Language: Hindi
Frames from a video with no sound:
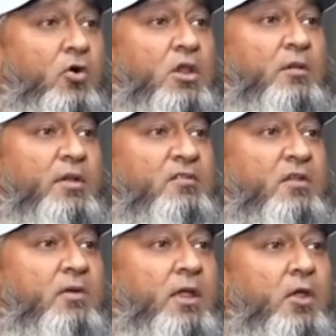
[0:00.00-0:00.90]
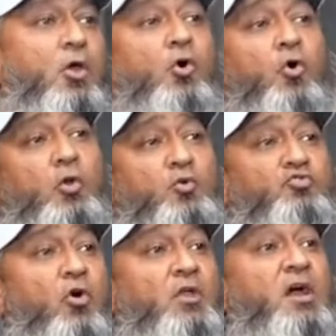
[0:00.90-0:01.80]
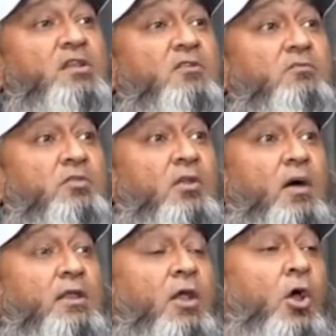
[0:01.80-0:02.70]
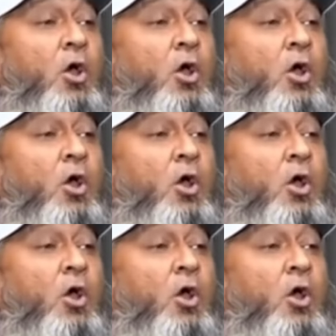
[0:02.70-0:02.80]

कॉलर मैंने सिलवाए और वो चौक यहाँ तक सिलवा ली